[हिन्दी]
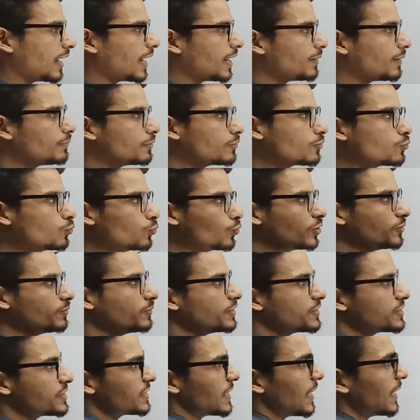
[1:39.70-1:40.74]
आप कोई
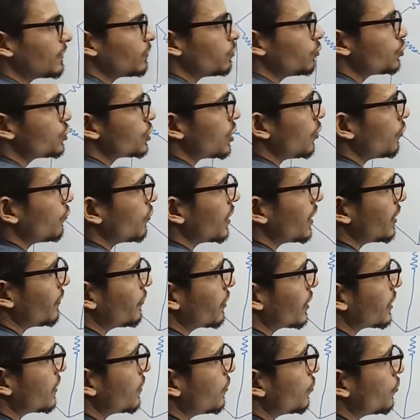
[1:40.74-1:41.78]
भी चार भुजाओं वाला
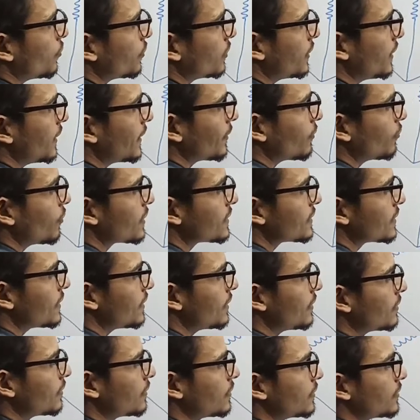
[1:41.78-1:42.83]
वर्ग लो देख लो ऐसे
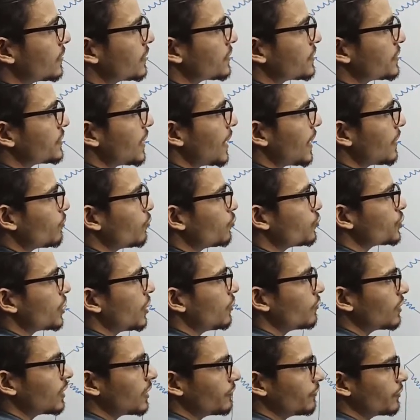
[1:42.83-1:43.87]
चार
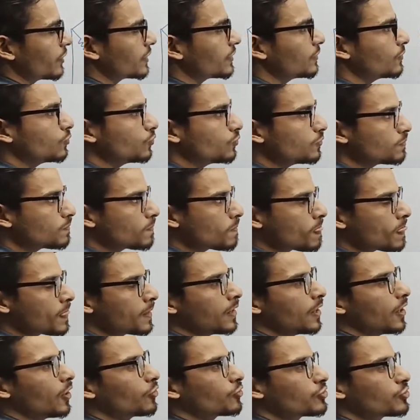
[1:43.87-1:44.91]
भुजाओं वाला वर्ग लो
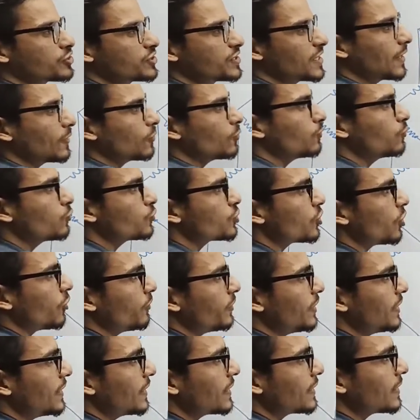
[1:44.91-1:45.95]
और चारों भुजाओं
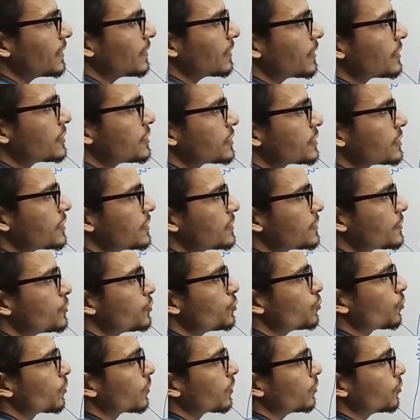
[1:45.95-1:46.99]
में एक एक रजिस्टेंस
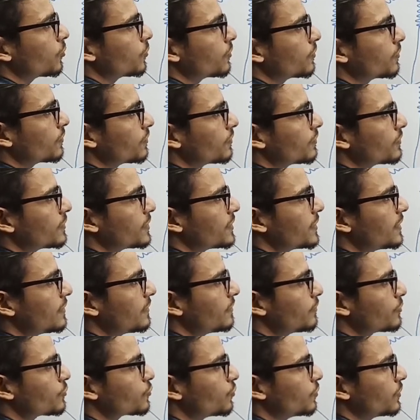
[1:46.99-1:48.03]
जोड़ दो
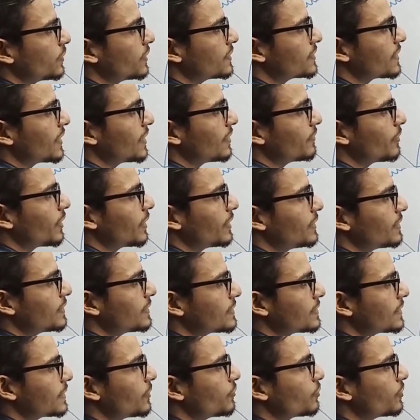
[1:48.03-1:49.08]
ठीक सुनते जाना
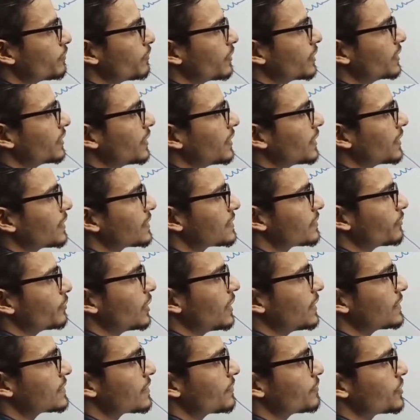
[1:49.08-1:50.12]
बारीकी से क्योंकि बनता कैसे मैं
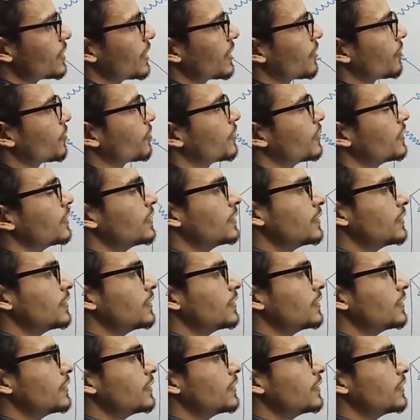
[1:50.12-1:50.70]
यही समझा रहा हूँ